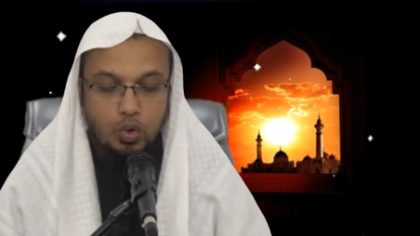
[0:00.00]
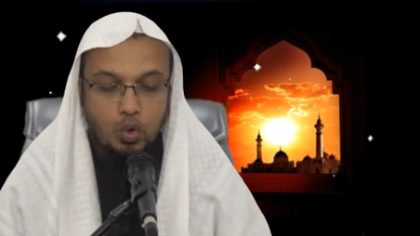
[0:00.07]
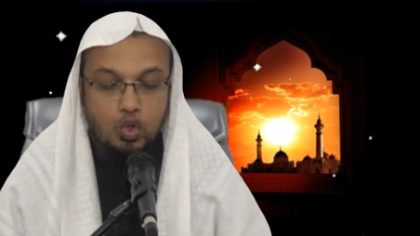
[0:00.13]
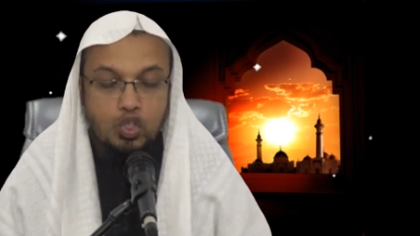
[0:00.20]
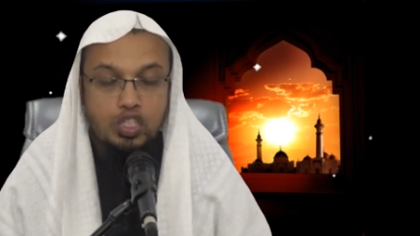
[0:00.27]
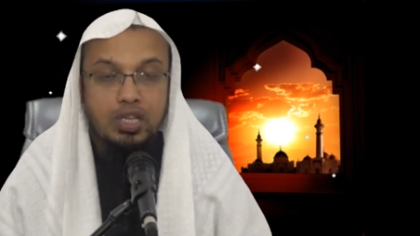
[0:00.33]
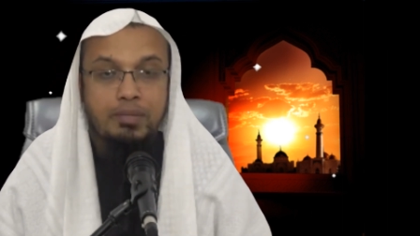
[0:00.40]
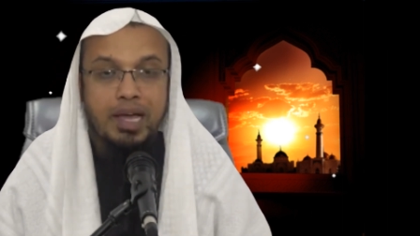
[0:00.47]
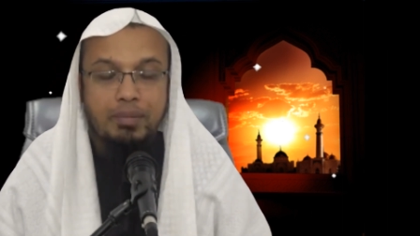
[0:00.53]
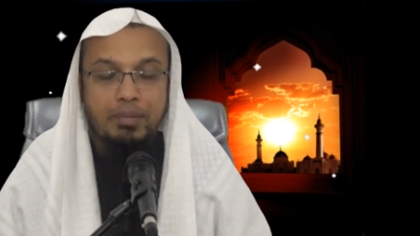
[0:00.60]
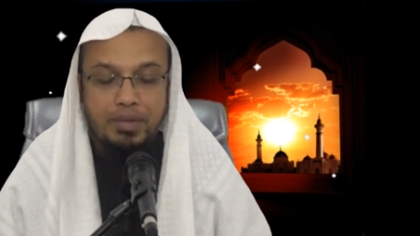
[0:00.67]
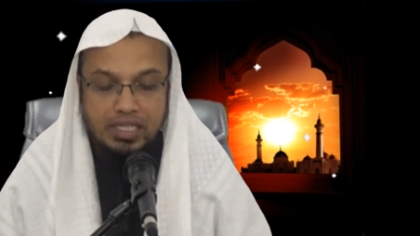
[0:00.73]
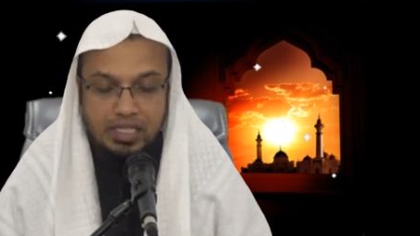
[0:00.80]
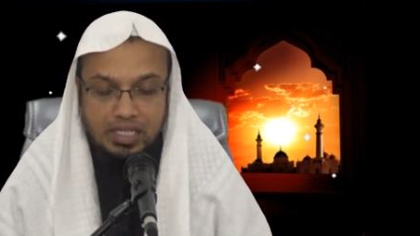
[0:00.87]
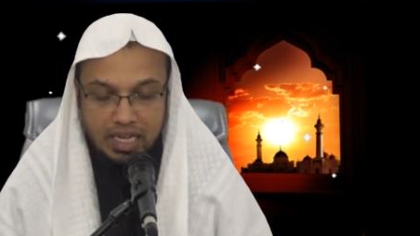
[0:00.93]
উসামা
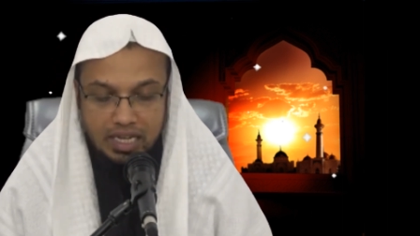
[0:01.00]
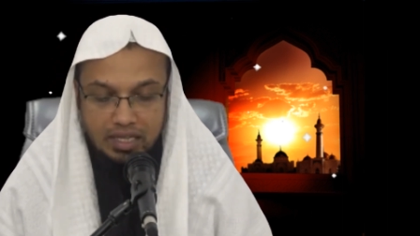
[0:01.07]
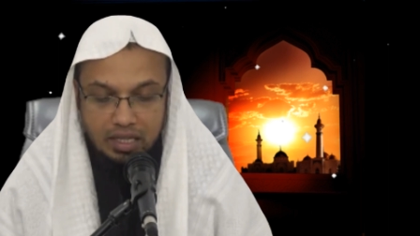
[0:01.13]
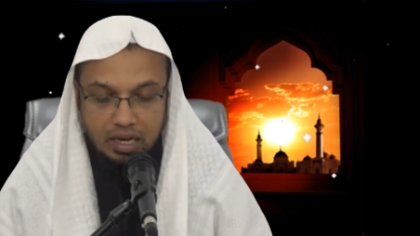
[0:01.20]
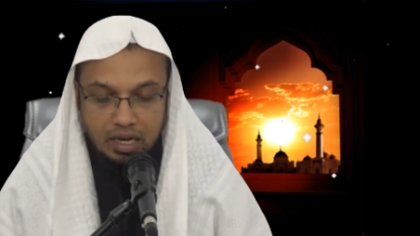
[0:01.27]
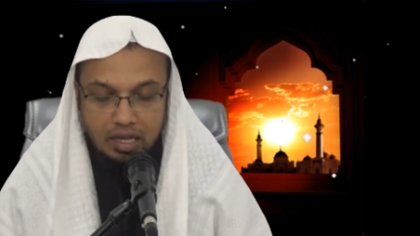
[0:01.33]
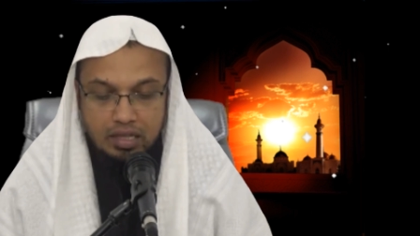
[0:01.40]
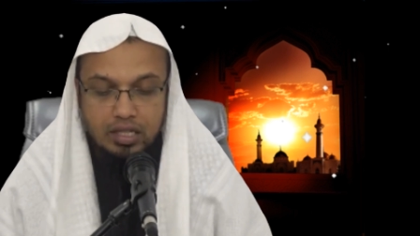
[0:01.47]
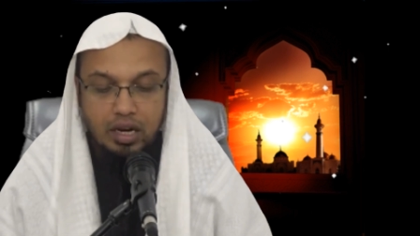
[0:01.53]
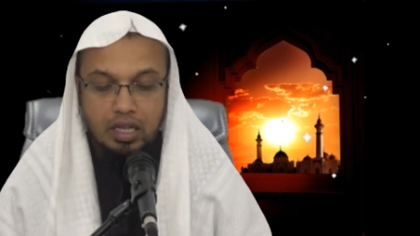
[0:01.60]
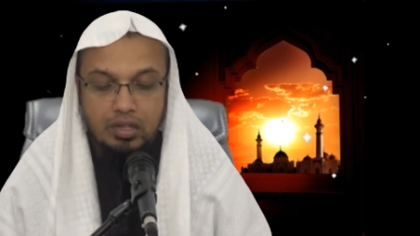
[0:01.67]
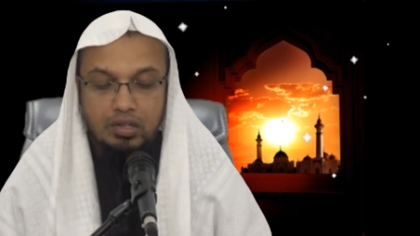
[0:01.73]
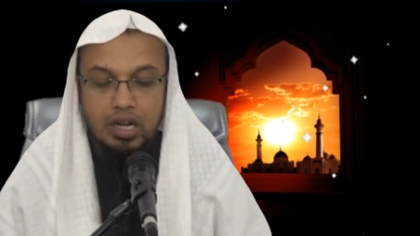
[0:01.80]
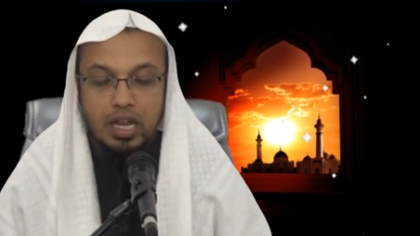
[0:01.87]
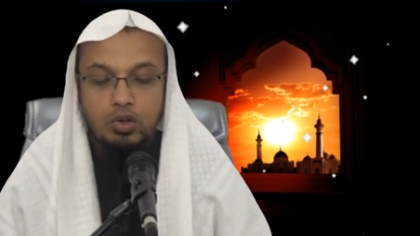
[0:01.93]
ইবনে জায়েদ
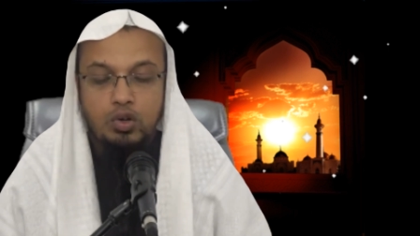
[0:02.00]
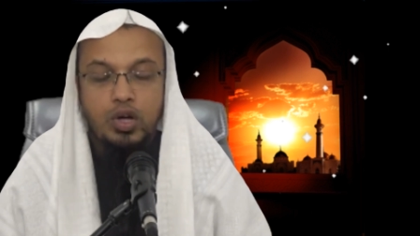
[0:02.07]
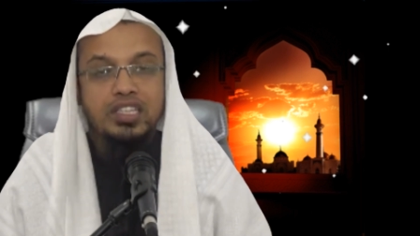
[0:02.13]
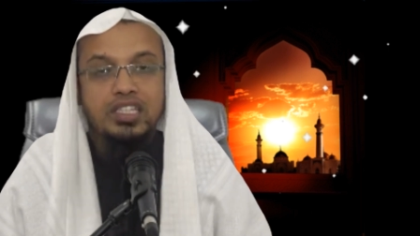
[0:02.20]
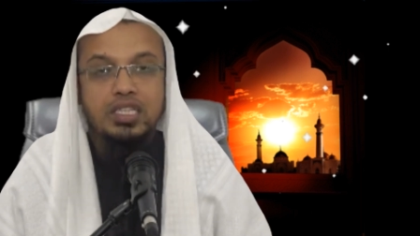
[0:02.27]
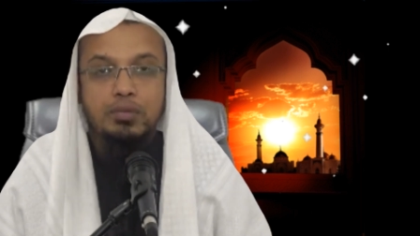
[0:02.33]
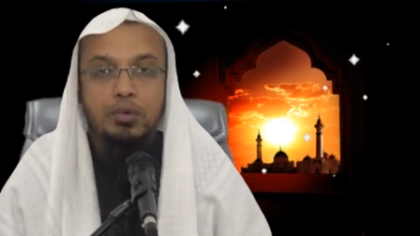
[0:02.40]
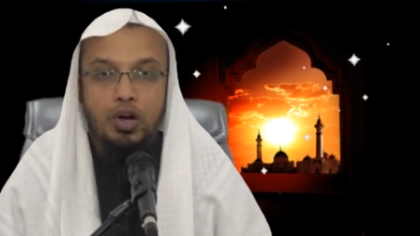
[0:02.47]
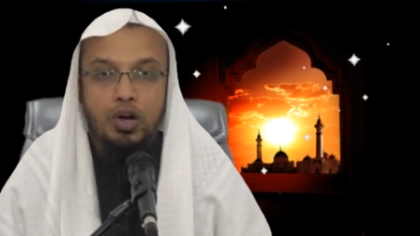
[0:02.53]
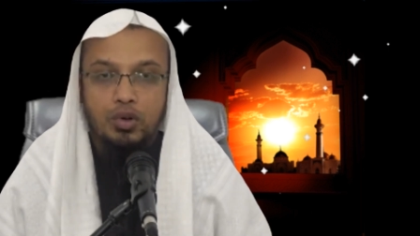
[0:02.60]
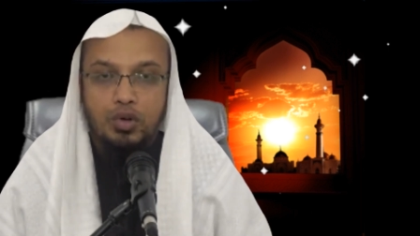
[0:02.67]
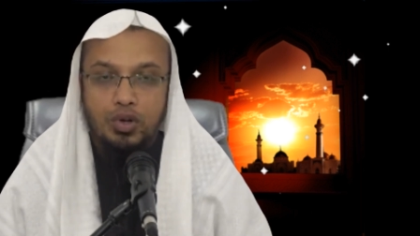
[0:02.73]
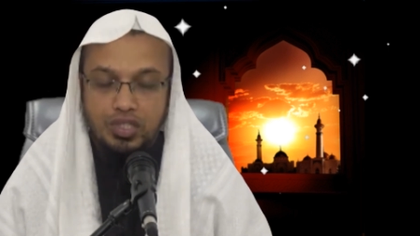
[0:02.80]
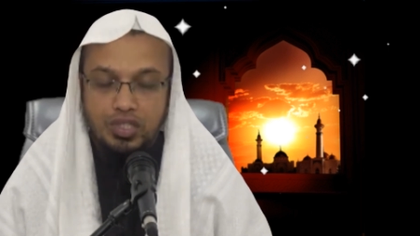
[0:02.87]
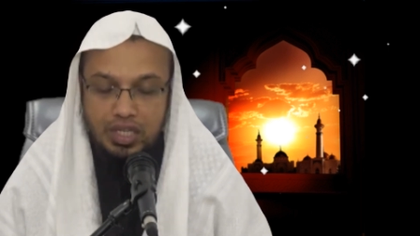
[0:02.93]
রাদিয়াল্লাহু তাআলা হাদিসটি বর্ণনা
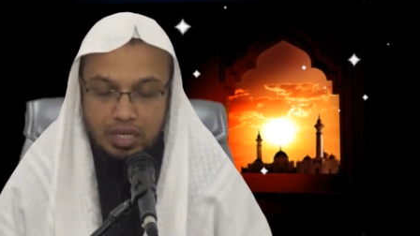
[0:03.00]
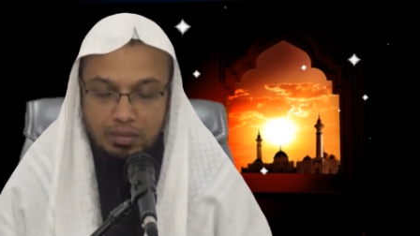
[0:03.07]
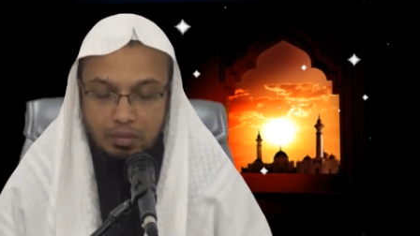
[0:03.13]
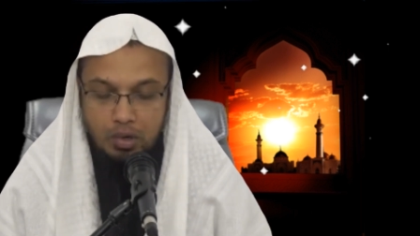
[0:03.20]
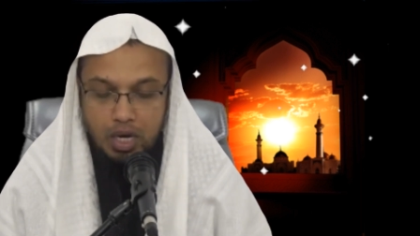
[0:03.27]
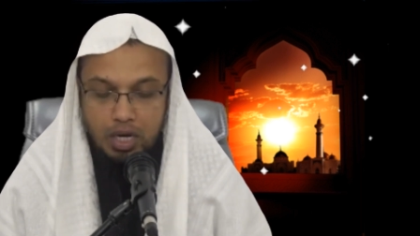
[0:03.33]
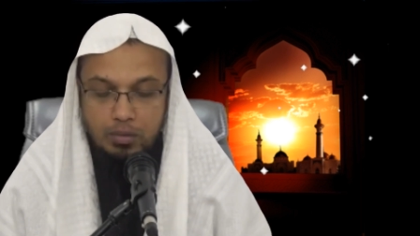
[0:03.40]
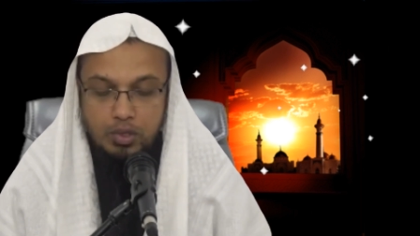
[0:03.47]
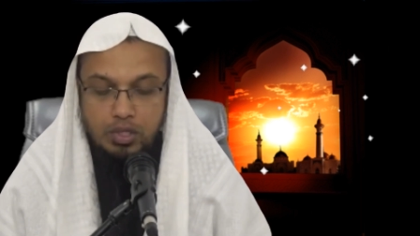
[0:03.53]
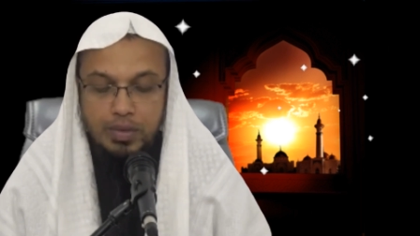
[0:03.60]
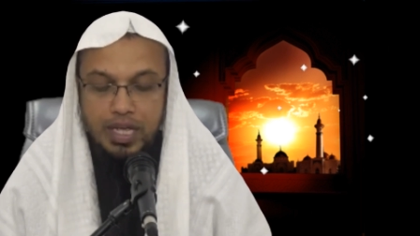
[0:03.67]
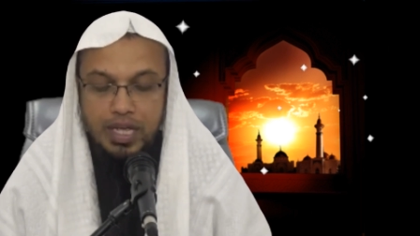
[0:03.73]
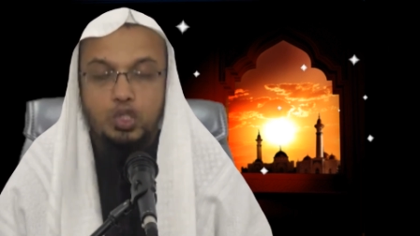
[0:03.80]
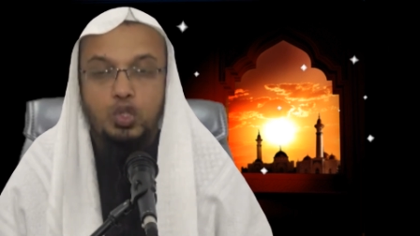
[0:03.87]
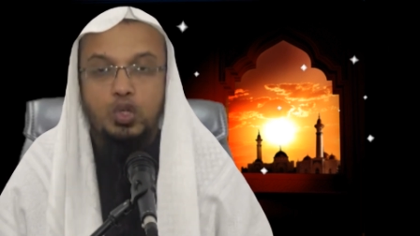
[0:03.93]
করেছেন বুখারী মুসলিম
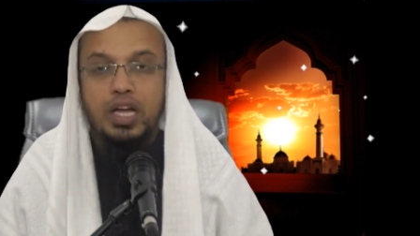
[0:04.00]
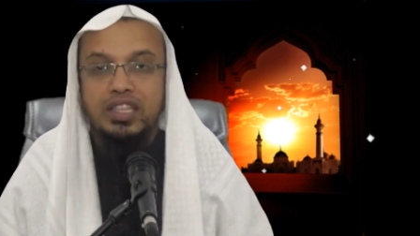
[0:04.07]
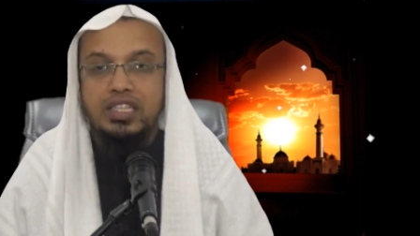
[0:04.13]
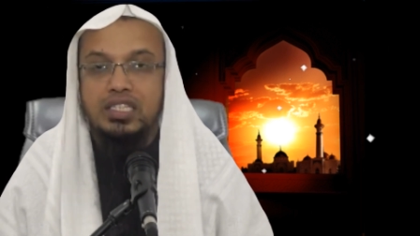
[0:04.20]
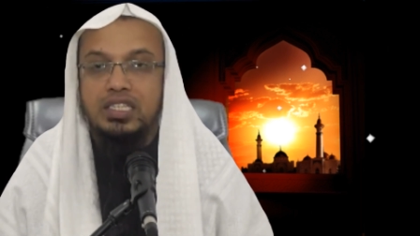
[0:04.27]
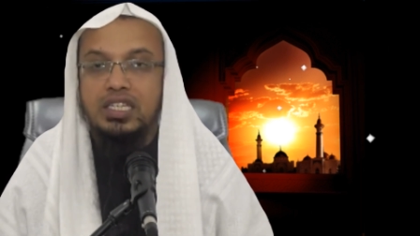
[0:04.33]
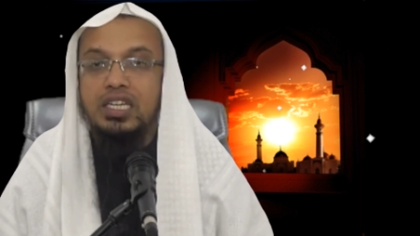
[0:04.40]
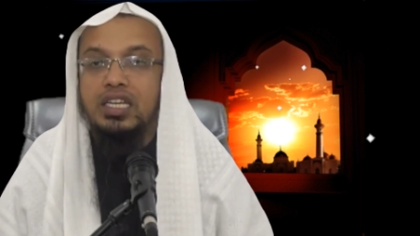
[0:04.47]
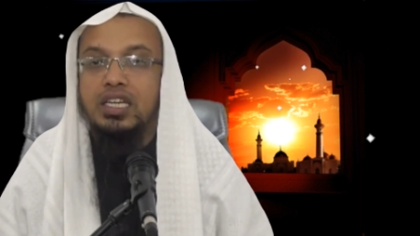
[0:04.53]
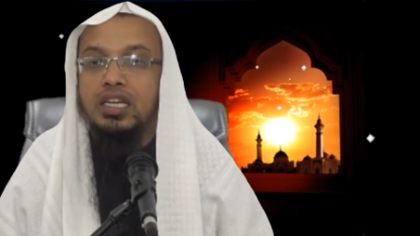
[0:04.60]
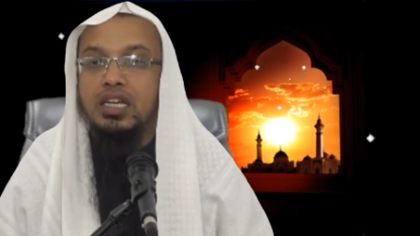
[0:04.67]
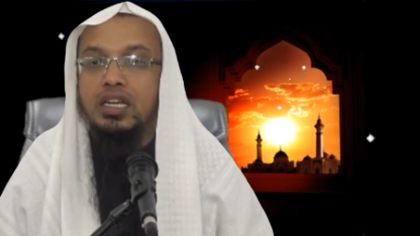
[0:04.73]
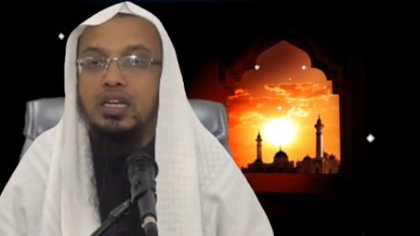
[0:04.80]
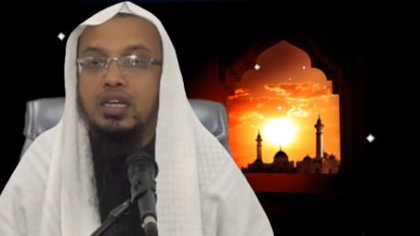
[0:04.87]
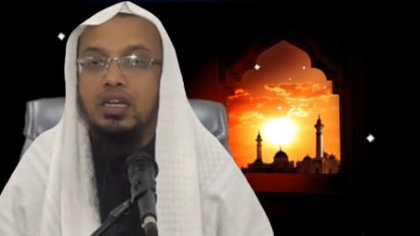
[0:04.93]
একযোগে হাদিসটি
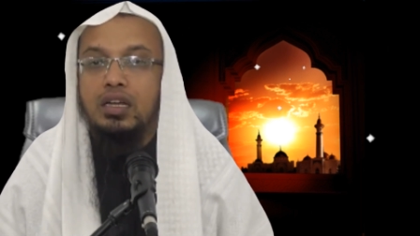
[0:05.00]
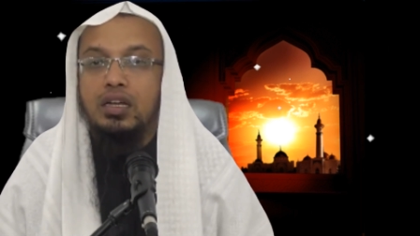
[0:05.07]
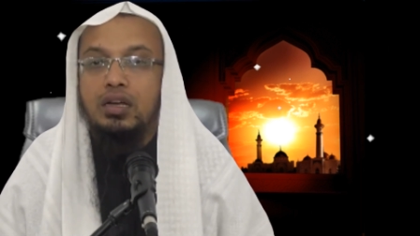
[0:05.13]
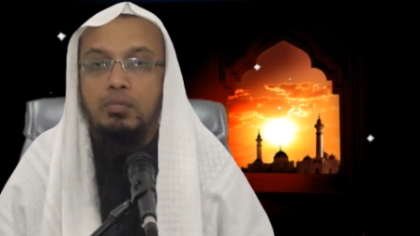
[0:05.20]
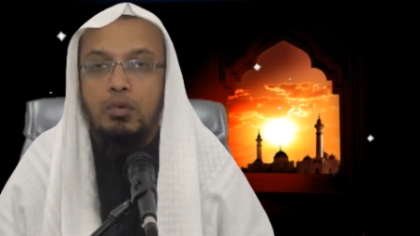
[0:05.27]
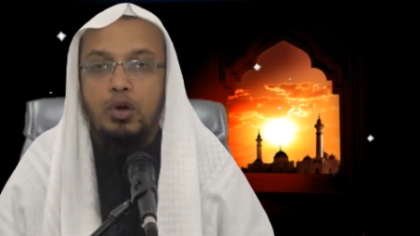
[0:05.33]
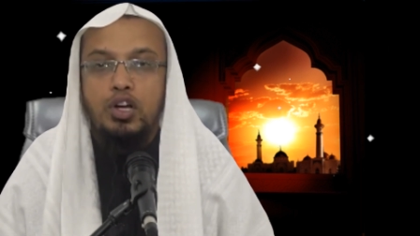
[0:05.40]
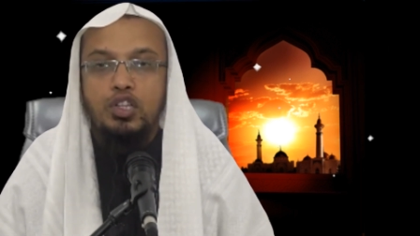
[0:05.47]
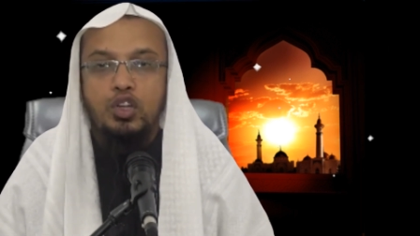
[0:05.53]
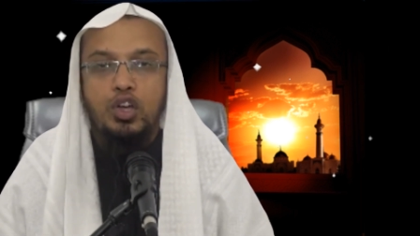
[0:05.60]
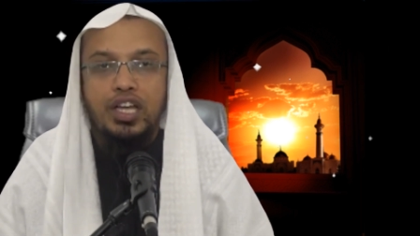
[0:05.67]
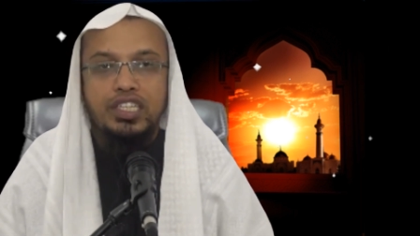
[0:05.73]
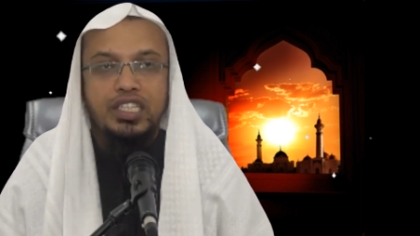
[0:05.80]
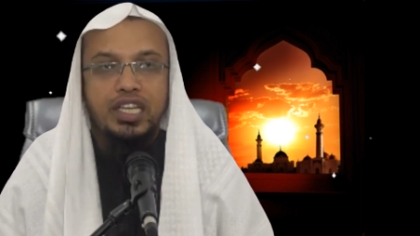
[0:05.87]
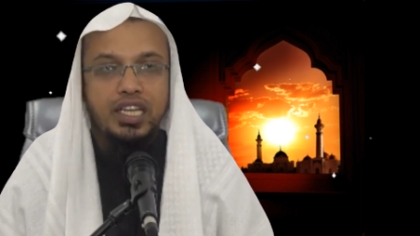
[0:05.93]
বর্ণিত
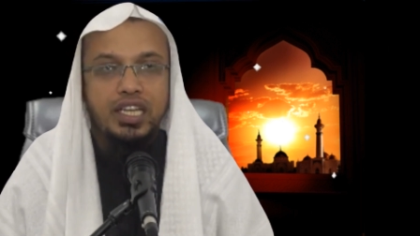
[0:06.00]
হয়েছে